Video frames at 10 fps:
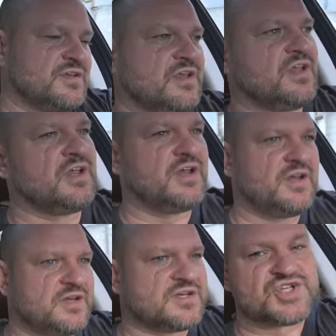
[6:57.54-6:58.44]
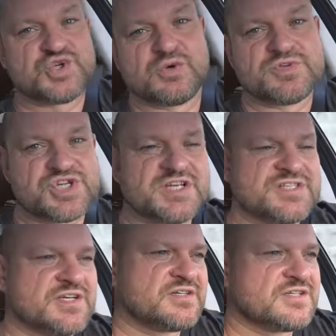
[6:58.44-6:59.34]
И ждем
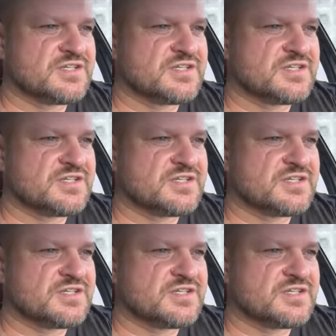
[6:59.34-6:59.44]
часа